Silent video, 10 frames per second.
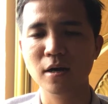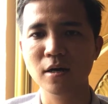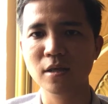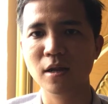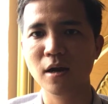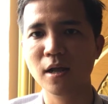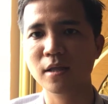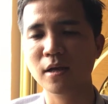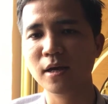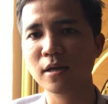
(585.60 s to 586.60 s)
đó thì đó là
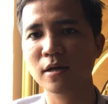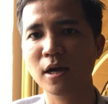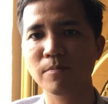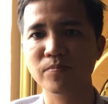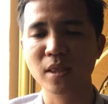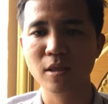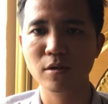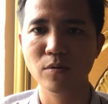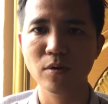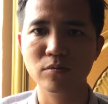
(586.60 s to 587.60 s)
những cái trường hợp
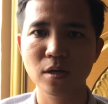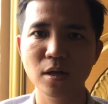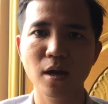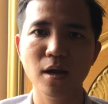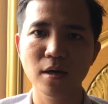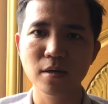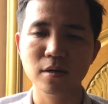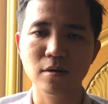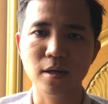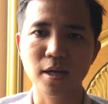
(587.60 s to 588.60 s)
cho chủ đầu tư rất là lớn
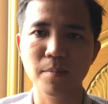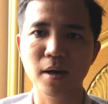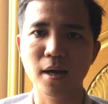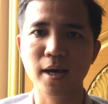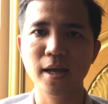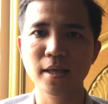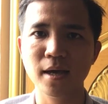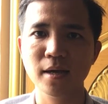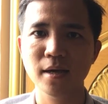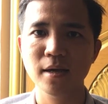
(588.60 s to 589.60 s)
còn hiện nay mình là cá
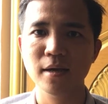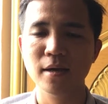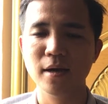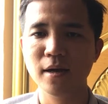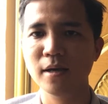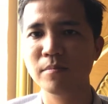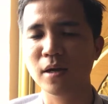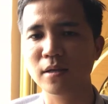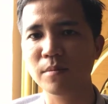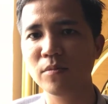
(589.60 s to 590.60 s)
nhân đó, nên
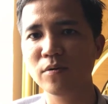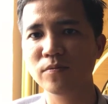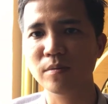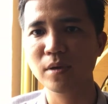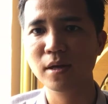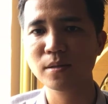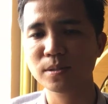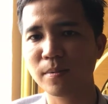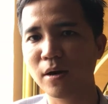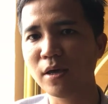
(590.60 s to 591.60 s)
mình chỉ mua những miếng
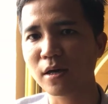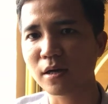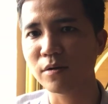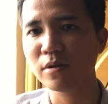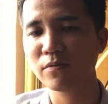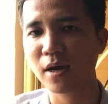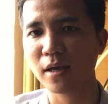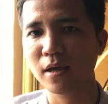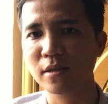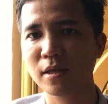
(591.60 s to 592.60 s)
đất mà nó hiện hữu như
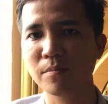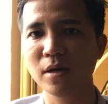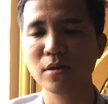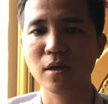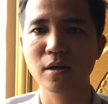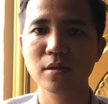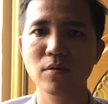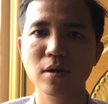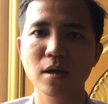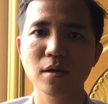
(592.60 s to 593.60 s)
vậy thì mới chuyển lên
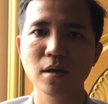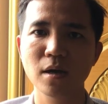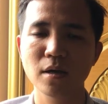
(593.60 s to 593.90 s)
thổ cư